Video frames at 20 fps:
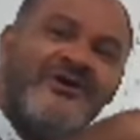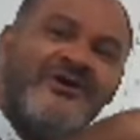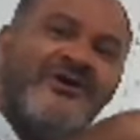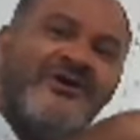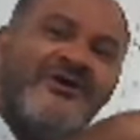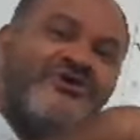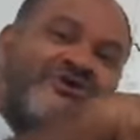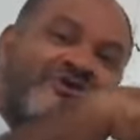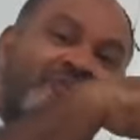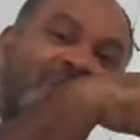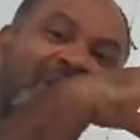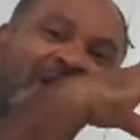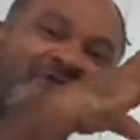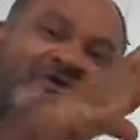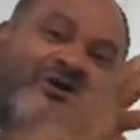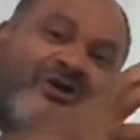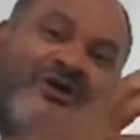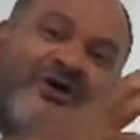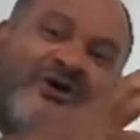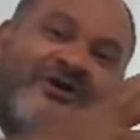E o
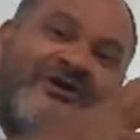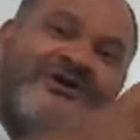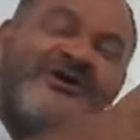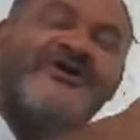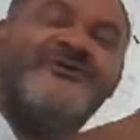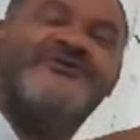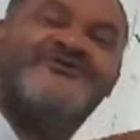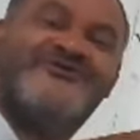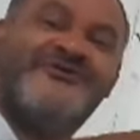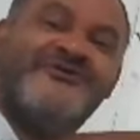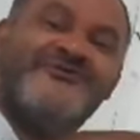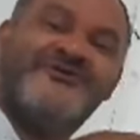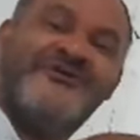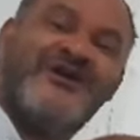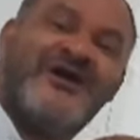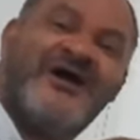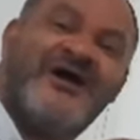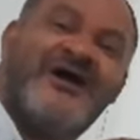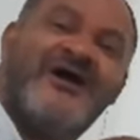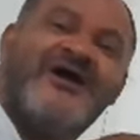maior
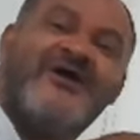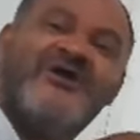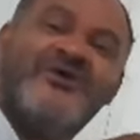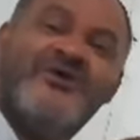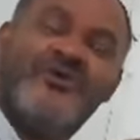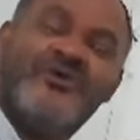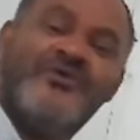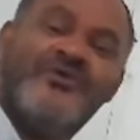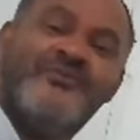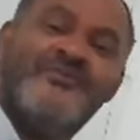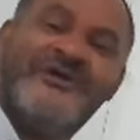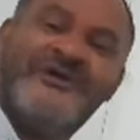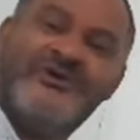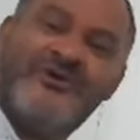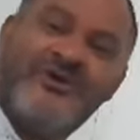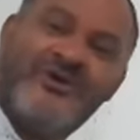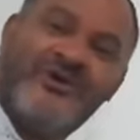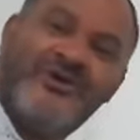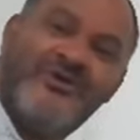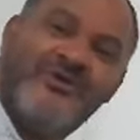servirá o
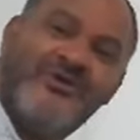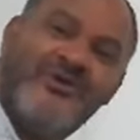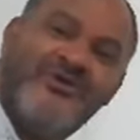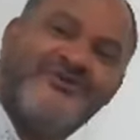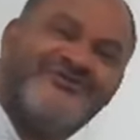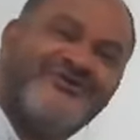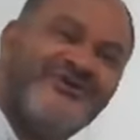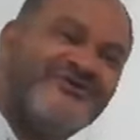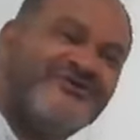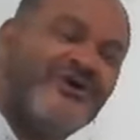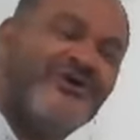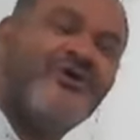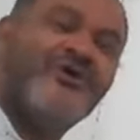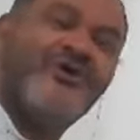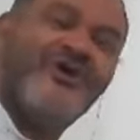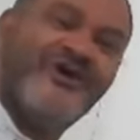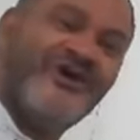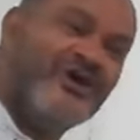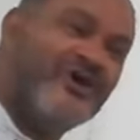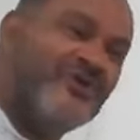menor. Ou seja,
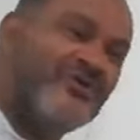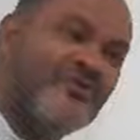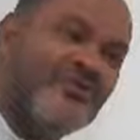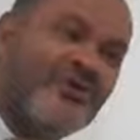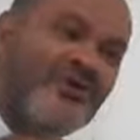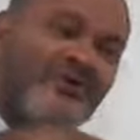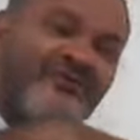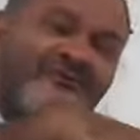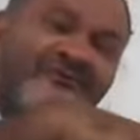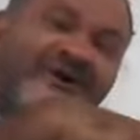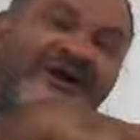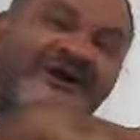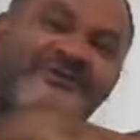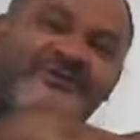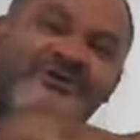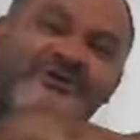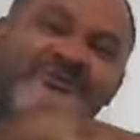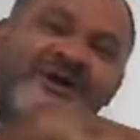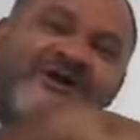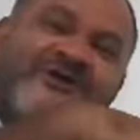eu vai
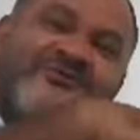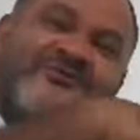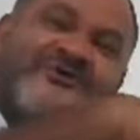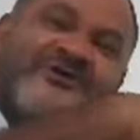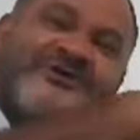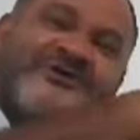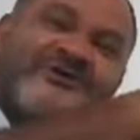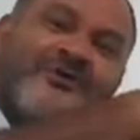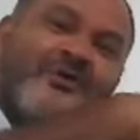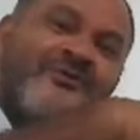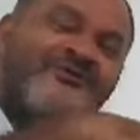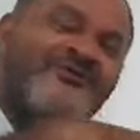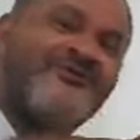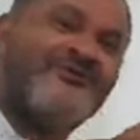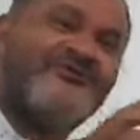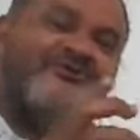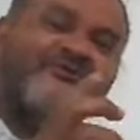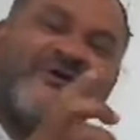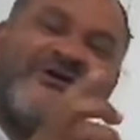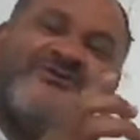haver uma inversão, como se
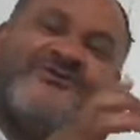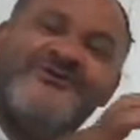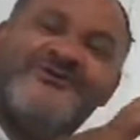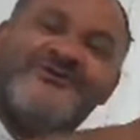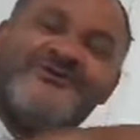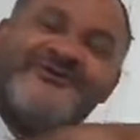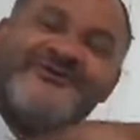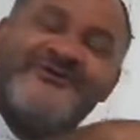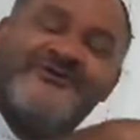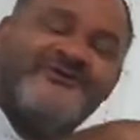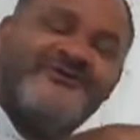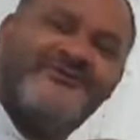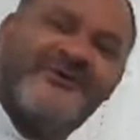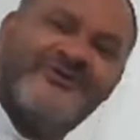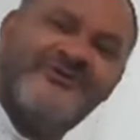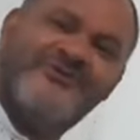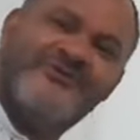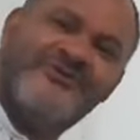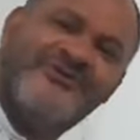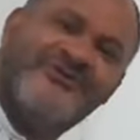fosse uma inversão de
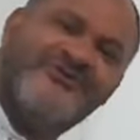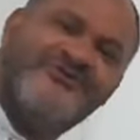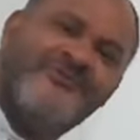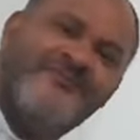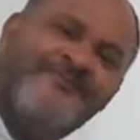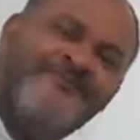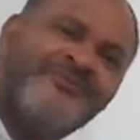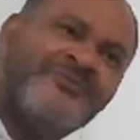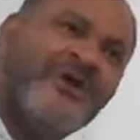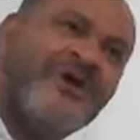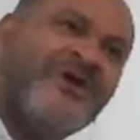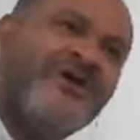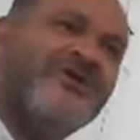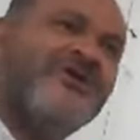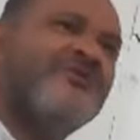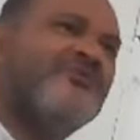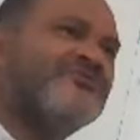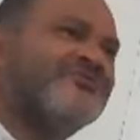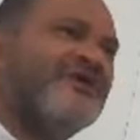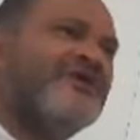valores.
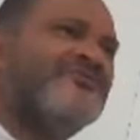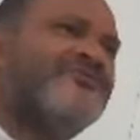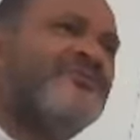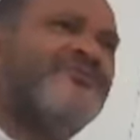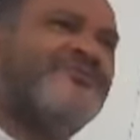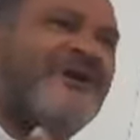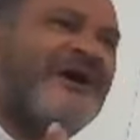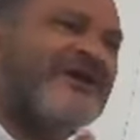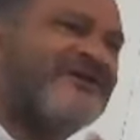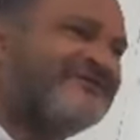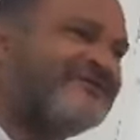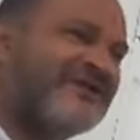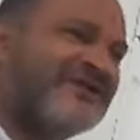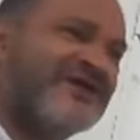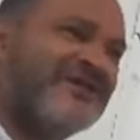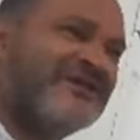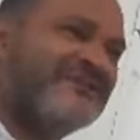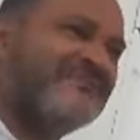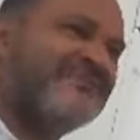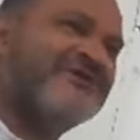E o tempo passa e
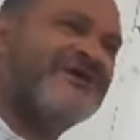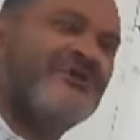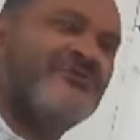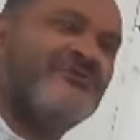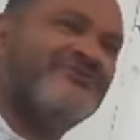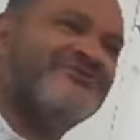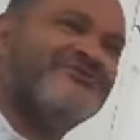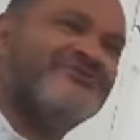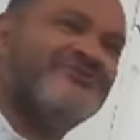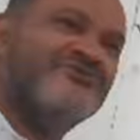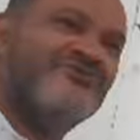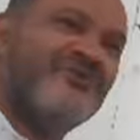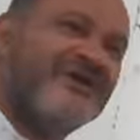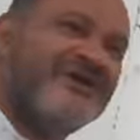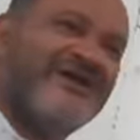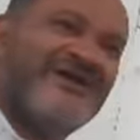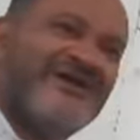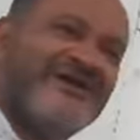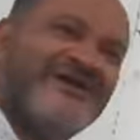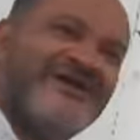aquela briga continua,
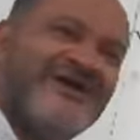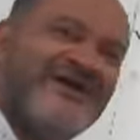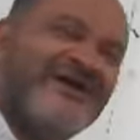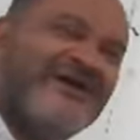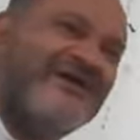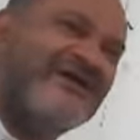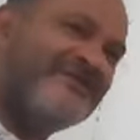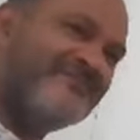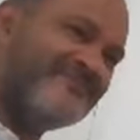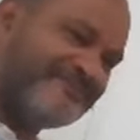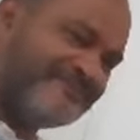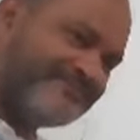aquela guerra.